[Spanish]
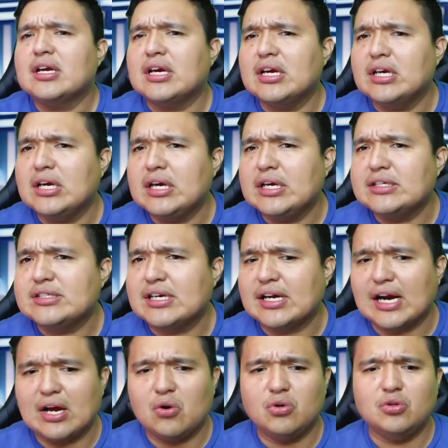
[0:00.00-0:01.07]
que se
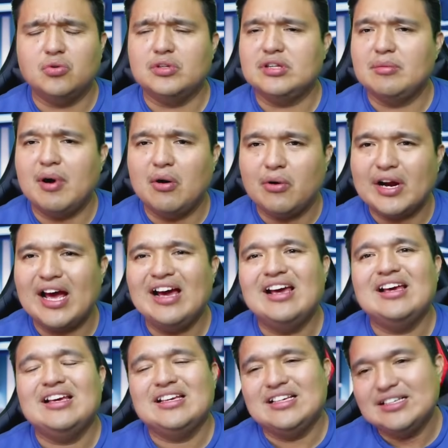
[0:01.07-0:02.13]
rajó de última hora
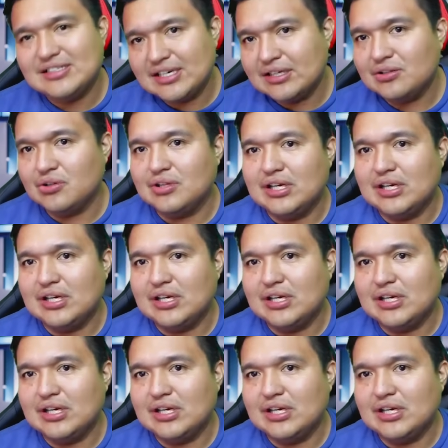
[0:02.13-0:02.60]
y siendo